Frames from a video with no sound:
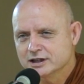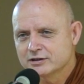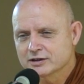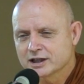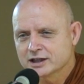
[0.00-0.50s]
แล้
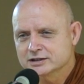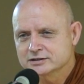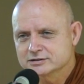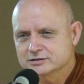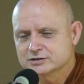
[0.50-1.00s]
วการ
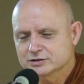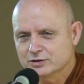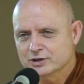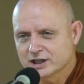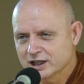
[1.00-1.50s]
ส
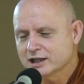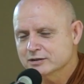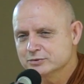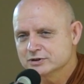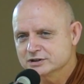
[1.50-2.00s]
อนหลัก
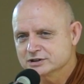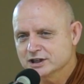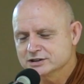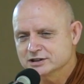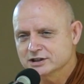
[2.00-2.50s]
พุทธ
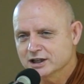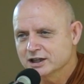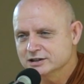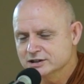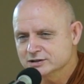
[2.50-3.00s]
ศาสนา
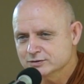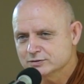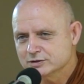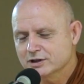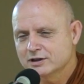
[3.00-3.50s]
ที่ถู
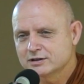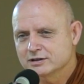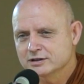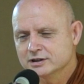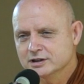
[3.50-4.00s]
กต้อง
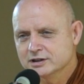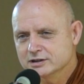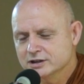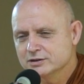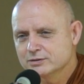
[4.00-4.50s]

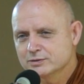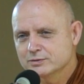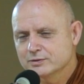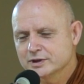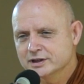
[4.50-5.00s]
ในโรง
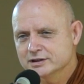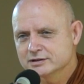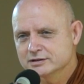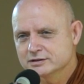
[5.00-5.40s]
เรียน